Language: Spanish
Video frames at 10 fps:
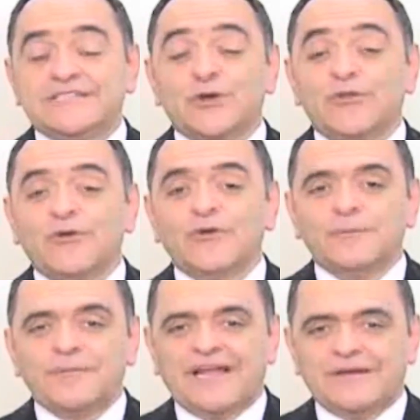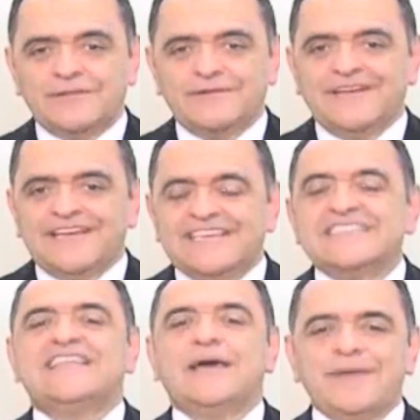Todo colombiano
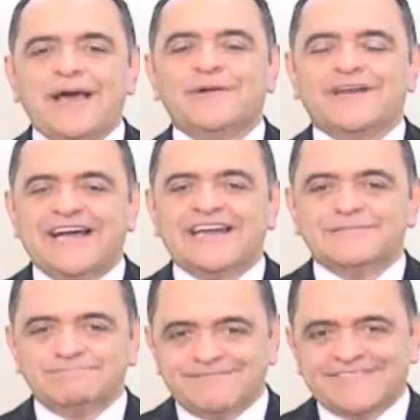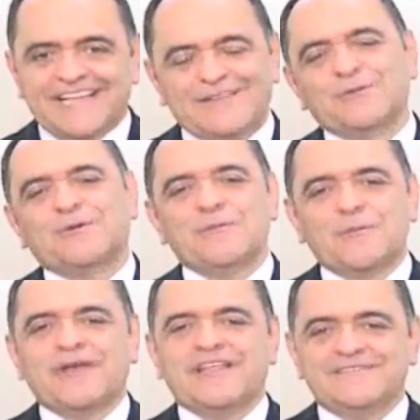debe ahorrar tanto como
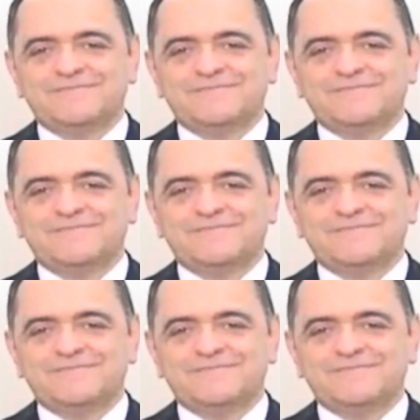pueda.